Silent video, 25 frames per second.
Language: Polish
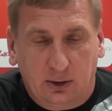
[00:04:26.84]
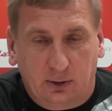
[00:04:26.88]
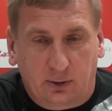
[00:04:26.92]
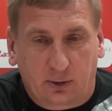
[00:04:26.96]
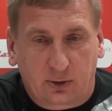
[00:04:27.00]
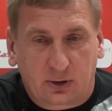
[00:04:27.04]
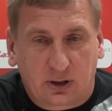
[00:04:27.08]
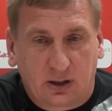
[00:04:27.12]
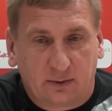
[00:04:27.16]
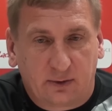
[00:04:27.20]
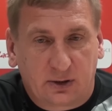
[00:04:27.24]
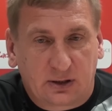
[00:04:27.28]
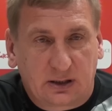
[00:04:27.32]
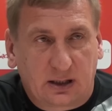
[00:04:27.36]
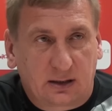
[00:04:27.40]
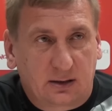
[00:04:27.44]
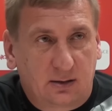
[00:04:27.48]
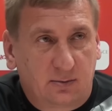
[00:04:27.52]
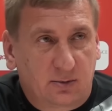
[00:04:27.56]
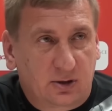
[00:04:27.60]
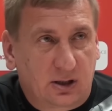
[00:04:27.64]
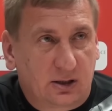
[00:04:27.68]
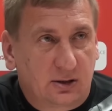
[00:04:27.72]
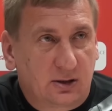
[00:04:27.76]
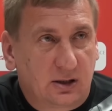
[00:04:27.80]
Troszkę w
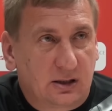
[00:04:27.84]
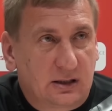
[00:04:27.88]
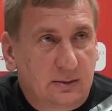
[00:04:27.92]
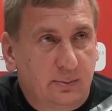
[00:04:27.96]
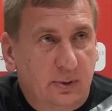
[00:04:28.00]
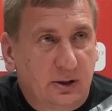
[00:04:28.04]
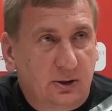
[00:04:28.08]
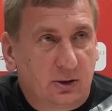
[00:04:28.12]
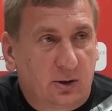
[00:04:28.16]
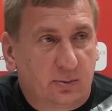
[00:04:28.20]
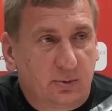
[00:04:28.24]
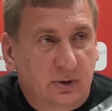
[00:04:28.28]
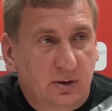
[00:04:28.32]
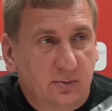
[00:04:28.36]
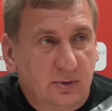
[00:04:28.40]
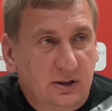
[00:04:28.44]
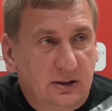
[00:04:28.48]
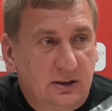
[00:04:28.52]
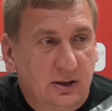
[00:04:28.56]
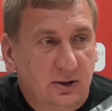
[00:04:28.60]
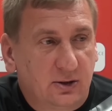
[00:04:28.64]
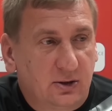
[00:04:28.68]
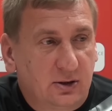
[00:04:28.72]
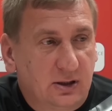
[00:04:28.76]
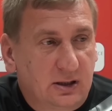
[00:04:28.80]
ostatnim czasie zbyt
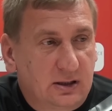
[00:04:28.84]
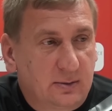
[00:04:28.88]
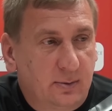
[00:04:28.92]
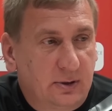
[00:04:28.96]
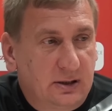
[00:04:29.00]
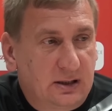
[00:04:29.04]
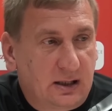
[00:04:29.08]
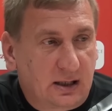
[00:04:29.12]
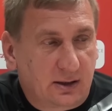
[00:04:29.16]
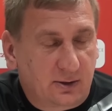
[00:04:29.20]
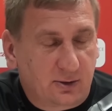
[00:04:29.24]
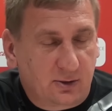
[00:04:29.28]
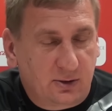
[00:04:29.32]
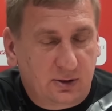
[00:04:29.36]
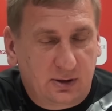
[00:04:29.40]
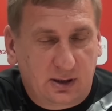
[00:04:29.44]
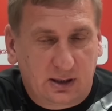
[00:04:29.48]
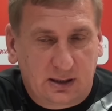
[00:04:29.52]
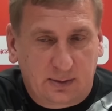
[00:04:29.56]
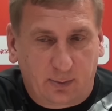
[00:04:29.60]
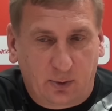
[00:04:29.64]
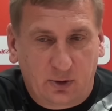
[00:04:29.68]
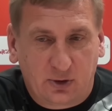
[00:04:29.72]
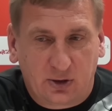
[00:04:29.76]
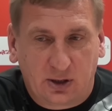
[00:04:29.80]
optymistycznie, zbyt
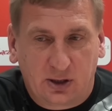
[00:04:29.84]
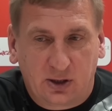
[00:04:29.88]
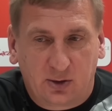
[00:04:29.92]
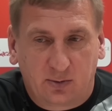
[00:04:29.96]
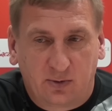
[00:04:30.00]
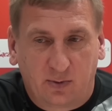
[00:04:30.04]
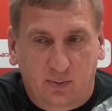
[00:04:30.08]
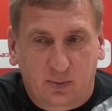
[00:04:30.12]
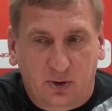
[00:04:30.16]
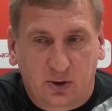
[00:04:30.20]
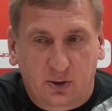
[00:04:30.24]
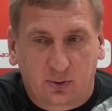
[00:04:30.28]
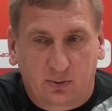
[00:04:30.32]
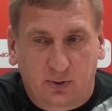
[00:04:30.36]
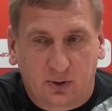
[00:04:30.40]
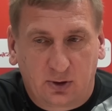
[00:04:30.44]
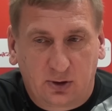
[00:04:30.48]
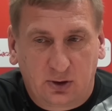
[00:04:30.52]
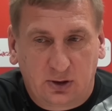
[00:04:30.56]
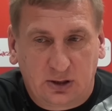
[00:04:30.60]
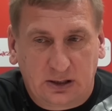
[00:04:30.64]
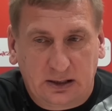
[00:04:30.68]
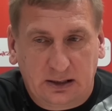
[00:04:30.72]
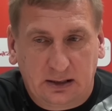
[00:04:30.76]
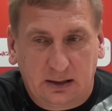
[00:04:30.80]
radośnie spojrzeliśmy w
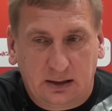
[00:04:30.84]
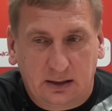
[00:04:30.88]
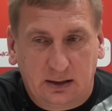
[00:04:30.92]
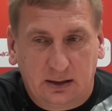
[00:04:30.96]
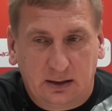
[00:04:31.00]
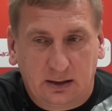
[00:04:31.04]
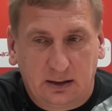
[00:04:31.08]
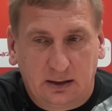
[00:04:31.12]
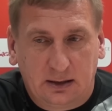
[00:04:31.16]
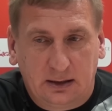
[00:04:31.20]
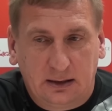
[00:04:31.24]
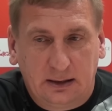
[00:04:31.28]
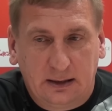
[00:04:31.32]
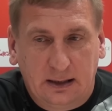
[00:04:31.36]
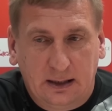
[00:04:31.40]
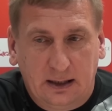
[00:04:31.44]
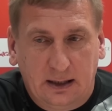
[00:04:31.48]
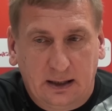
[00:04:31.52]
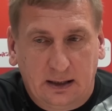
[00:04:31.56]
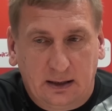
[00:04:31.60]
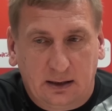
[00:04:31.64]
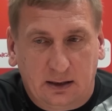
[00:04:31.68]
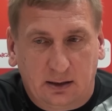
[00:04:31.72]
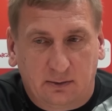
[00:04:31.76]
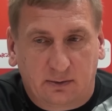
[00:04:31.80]
przyszłość i, i,
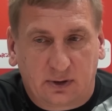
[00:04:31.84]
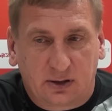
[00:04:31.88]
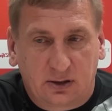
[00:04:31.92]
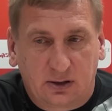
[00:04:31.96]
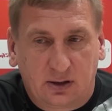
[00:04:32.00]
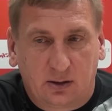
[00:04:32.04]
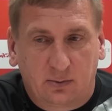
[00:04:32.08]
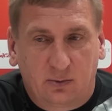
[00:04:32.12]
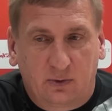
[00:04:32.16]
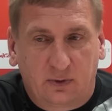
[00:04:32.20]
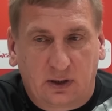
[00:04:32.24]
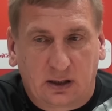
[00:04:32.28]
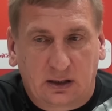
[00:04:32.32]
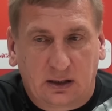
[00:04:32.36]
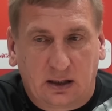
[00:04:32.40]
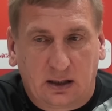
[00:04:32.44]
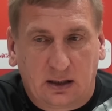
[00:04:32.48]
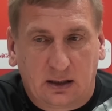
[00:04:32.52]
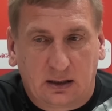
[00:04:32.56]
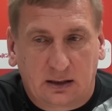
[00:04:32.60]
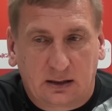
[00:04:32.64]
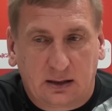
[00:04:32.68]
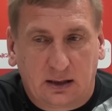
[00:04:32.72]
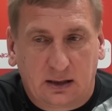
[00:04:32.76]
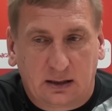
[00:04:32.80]
i właśnie mówię,
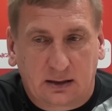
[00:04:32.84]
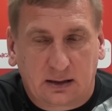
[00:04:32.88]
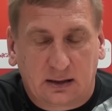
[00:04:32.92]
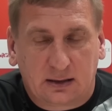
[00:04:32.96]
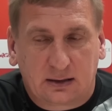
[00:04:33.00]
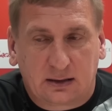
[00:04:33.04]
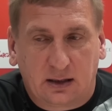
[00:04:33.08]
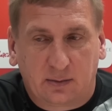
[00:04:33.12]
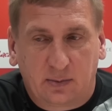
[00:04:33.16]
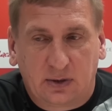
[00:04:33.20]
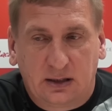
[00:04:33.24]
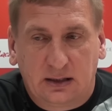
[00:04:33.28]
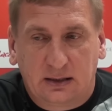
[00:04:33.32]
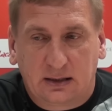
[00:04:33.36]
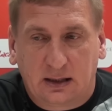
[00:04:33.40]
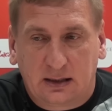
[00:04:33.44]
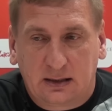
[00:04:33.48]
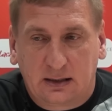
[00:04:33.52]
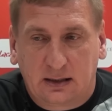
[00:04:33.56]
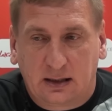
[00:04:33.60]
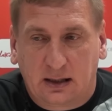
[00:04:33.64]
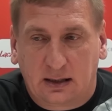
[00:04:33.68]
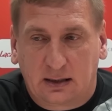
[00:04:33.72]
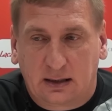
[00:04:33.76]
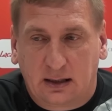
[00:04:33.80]
ta, ta, ta
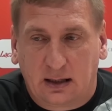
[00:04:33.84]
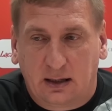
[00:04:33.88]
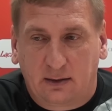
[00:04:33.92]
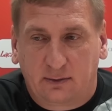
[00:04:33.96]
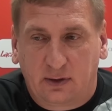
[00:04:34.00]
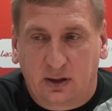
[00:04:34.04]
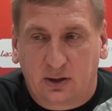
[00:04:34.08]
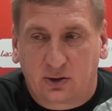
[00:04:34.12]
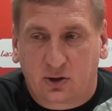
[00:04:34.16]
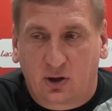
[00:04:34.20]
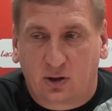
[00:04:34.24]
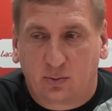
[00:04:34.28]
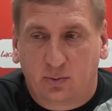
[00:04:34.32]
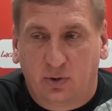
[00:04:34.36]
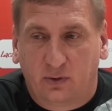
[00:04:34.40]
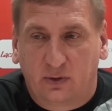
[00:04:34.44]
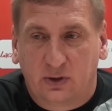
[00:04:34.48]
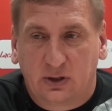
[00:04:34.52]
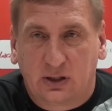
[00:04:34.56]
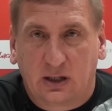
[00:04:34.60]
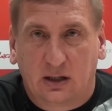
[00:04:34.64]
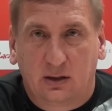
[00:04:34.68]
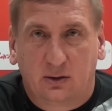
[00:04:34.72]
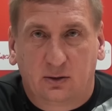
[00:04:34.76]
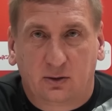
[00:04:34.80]
stabilizacja, ta większa
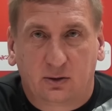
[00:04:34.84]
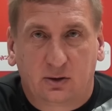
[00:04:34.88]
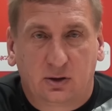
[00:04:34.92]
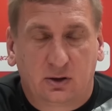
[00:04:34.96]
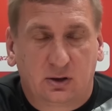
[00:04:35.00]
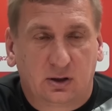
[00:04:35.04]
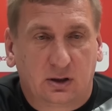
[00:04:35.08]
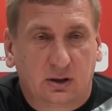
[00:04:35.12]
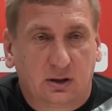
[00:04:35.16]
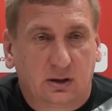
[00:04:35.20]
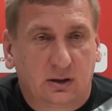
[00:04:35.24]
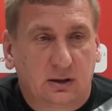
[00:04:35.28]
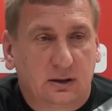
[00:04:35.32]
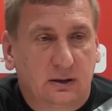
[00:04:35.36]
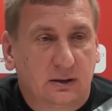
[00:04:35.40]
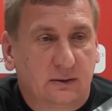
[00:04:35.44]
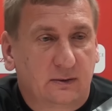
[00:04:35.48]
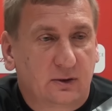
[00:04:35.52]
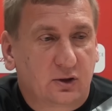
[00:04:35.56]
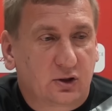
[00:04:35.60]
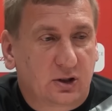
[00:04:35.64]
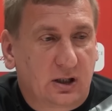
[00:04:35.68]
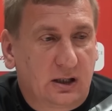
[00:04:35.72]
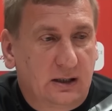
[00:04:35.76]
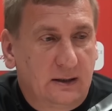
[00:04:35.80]
odpowiedzialność w
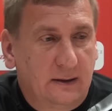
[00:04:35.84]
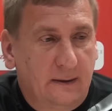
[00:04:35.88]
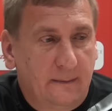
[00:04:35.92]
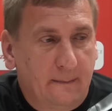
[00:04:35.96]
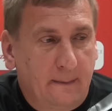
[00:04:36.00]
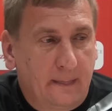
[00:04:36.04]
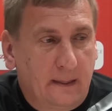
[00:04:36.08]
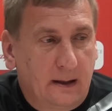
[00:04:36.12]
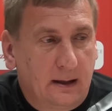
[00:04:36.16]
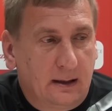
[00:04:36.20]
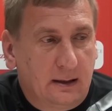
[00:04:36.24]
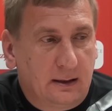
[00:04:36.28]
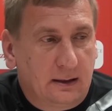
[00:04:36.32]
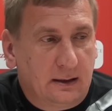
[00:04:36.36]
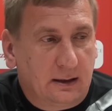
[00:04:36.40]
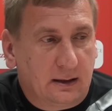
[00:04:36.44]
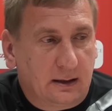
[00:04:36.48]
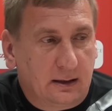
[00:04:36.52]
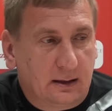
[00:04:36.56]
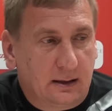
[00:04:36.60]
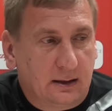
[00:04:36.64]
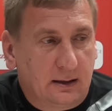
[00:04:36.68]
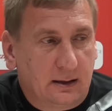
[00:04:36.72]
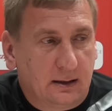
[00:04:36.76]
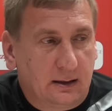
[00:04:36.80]
grze
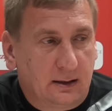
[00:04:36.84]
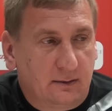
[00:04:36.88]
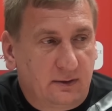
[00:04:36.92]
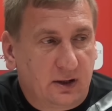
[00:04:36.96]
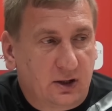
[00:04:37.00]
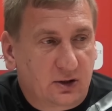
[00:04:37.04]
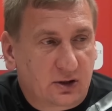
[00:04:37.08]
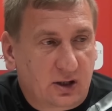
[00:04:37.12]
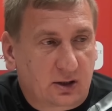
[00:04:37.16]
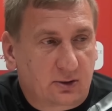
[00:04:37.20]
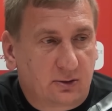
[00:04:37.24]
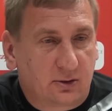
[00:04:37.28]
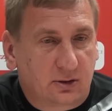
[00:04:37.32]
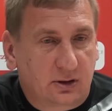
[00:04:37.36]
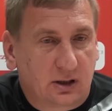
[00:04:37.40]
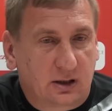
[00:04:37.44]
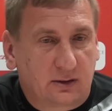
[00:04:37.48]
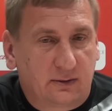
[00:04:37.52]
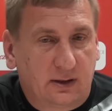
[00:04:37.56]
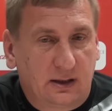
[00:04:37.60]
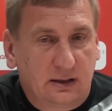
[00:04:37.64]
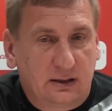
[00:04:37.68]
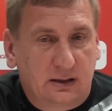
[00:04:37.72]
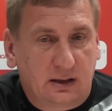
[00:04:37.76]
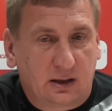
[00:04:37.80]
Y, większa
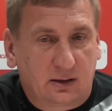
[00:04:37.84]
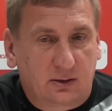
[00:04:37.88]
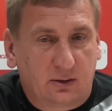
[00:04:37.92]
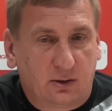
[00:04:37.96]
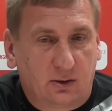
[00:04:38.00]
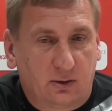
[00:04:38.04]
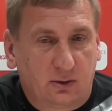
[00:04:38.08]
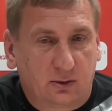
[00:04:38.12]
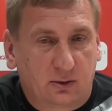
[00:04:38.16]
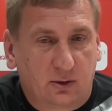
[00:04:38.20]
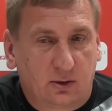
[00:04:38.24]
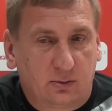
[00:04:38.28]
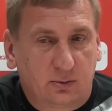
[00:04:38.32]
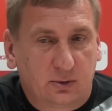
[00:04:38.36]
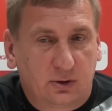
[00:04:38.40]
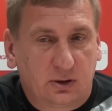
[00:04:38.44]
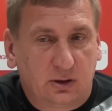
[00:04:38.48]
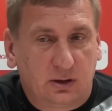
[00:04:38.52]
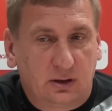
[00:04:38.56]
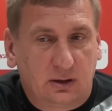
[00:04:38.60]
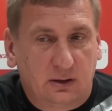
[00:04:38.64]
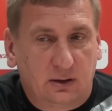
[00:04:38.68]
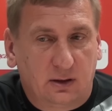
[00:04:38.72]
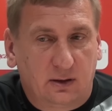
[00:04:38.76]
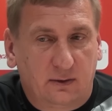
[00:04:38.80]
konsekwencja to, to
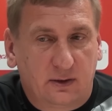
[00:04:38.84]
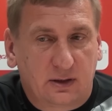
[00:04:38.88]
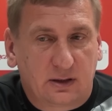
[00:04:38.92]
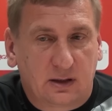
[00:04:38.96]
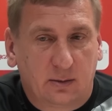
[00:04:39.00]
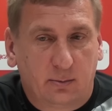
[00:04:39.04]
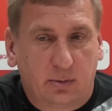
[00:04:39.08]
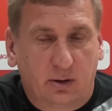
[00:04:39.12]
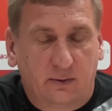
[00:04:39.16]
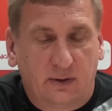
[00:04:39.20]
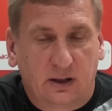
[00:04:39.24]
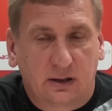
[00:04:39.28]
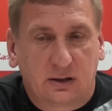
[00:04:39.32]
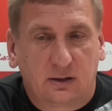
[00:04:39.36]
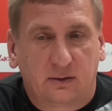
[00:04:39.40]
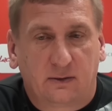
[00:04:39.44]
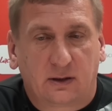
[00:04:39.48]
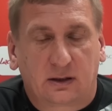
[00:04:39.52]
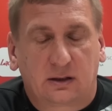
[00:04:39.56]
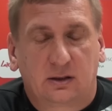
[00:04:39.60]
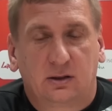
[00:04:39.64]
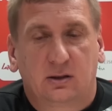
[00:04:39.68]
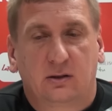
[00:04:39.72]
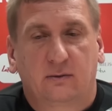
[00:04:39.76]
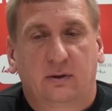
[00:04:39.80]
musi występować w
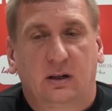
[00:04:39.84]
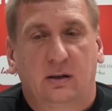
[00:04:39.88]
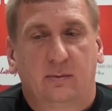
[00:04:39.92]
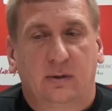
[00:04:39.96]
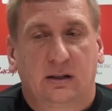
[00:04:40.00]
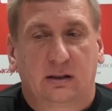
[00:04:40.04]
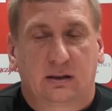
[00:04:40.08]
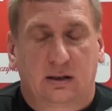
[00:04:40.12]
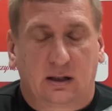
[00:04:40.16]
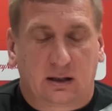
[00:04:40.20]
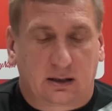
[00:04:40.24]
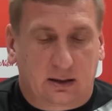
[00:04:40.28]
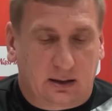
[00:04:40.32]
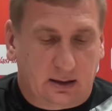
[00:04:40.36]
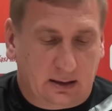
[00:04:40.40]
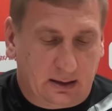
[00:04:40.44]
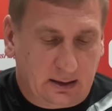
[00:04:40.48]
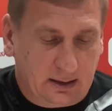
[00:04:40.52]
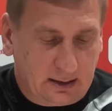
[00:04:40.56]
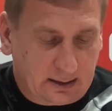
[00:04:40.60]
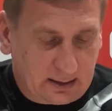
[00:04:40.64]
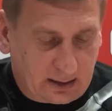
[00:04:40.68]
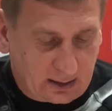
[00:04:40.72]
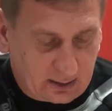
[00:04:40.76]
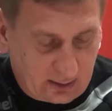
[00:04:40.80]
jakichś elementach
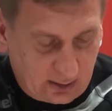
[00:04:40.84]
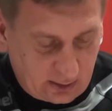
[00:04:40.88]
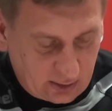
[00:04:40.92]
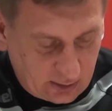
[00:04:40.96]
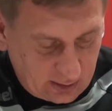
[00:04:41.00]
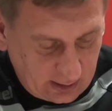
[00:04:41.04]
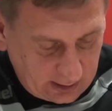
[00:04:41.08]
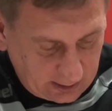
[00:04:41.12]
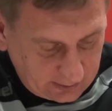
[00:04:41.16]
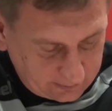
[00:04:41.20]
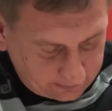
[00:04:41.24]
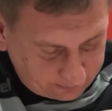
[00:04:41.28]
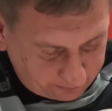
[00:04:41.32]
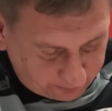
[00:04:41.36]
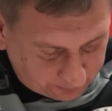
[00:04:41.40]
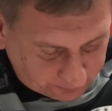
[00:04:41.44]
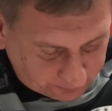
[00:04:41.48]
y, taktycznych.